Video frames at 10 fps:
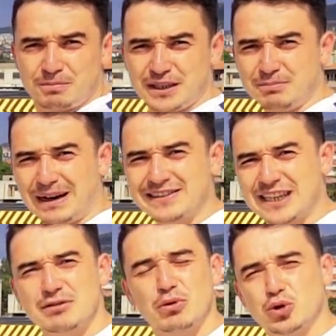bir
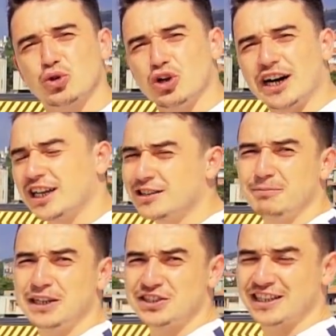Mustang motorunu
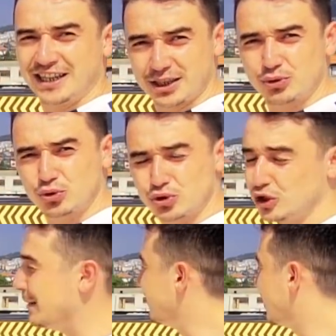aratmayacak kadar
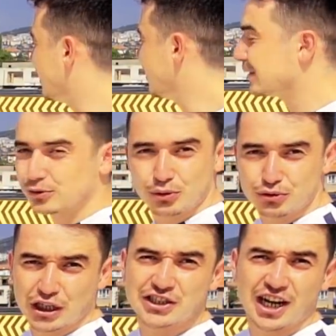güçlü ama ya
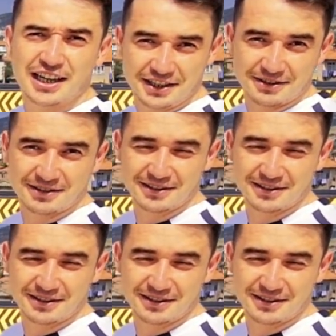sonuçta Şahin.